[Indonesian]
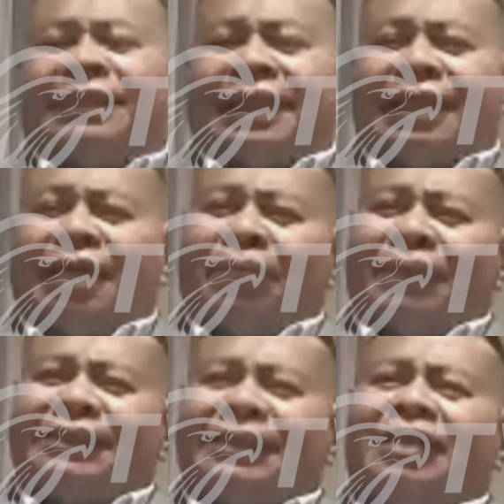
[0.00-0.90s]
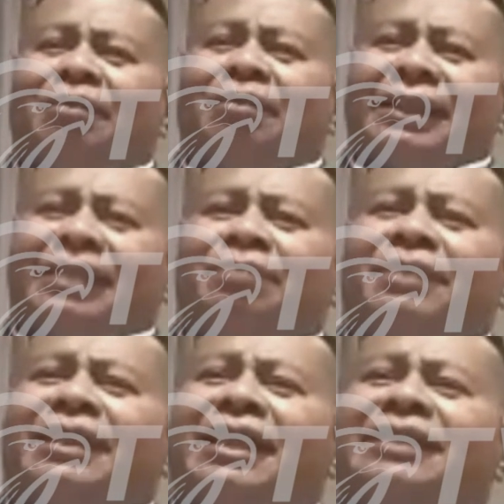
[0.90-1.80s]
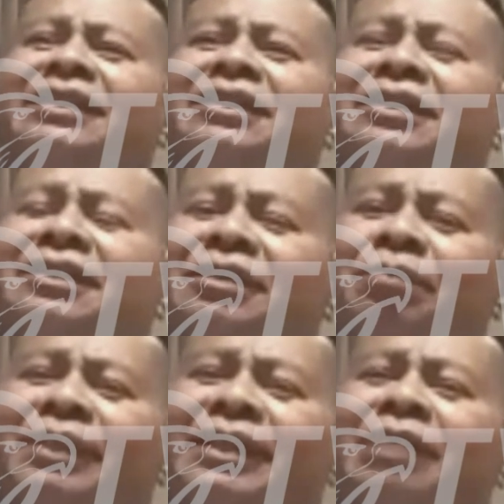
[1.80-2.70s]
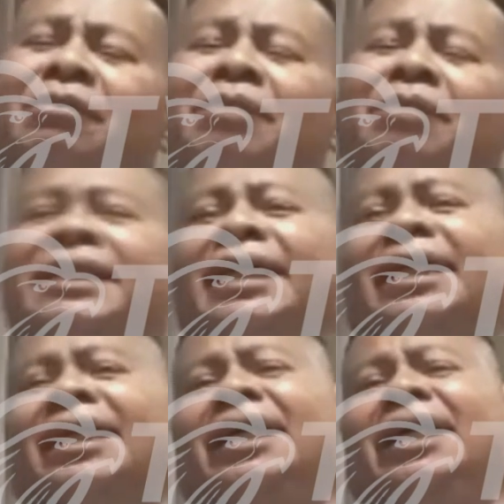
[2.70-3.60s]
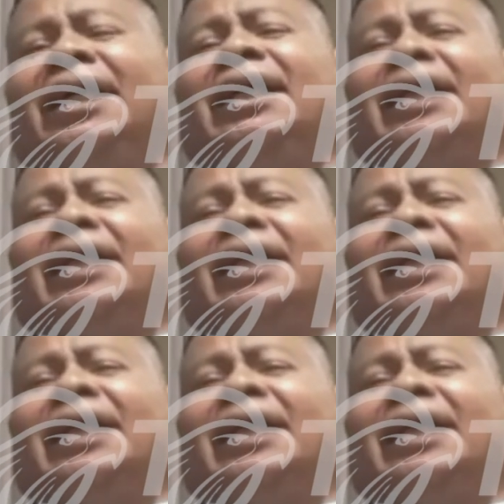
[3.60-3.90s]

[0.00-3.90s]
sudah sesak napas, tengah mati dia berjalan sepanjang 5 meter.